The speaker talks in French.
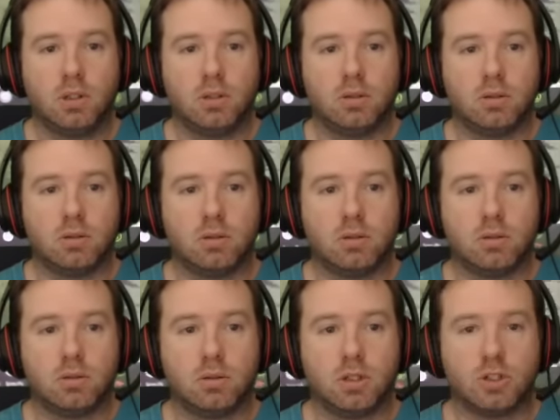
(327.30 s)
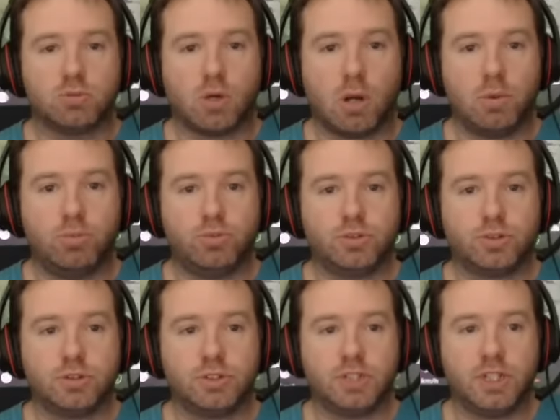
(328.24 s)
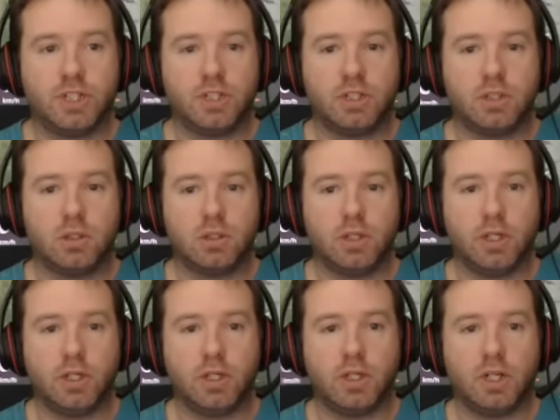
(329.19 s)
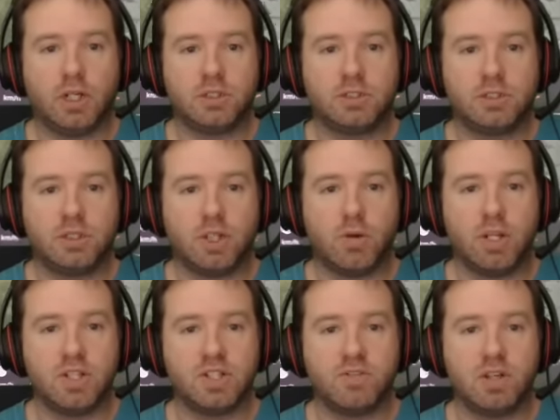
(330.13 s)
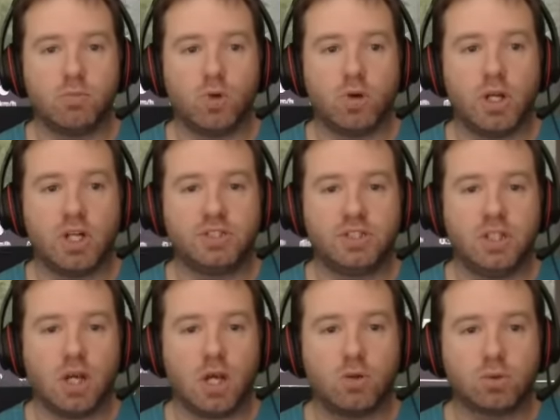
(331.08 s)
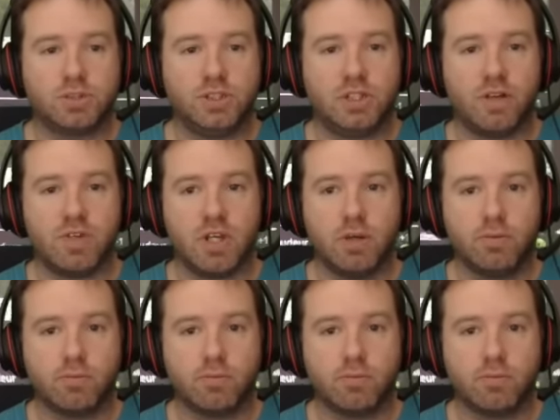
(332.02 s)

Euh, là, je me rappelle plus ce que c'est. Et là, c'est... Ah oui, les événements. Et là, c'est les raccourcis clavier.